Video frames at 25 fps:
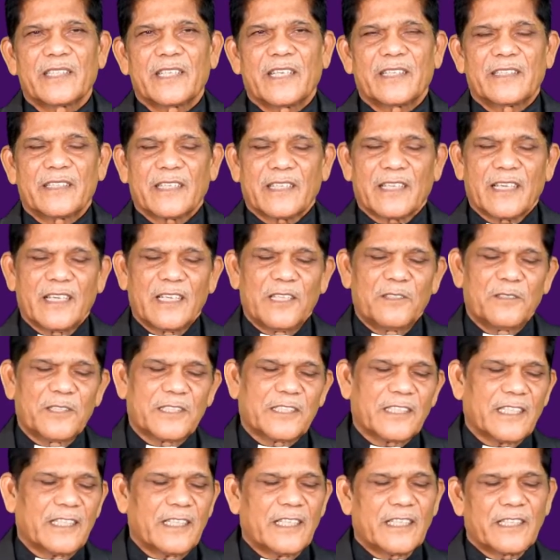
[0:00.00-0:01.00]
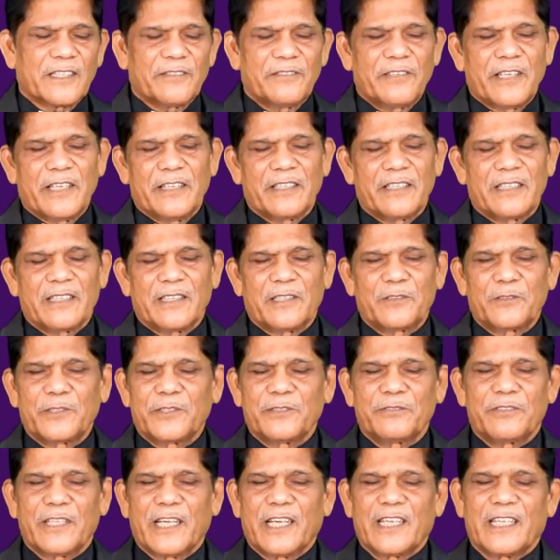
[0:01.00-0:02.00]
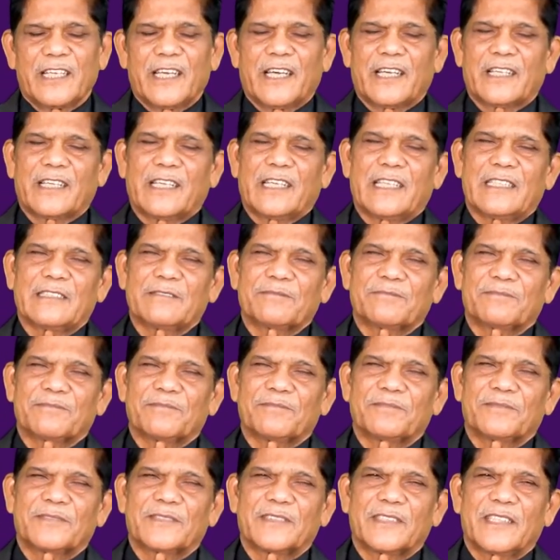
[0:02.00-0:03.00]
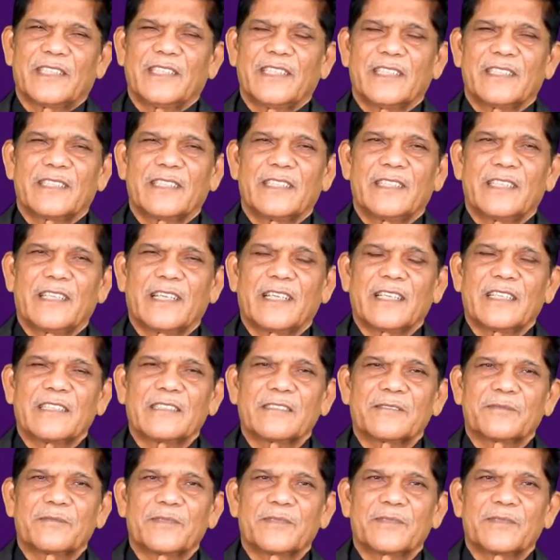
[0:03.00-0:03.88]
எந்த கல் வச்சாலும் அங்கே வே ஒன்றும் வேலை ஆகலை என்ன செய்தாங்க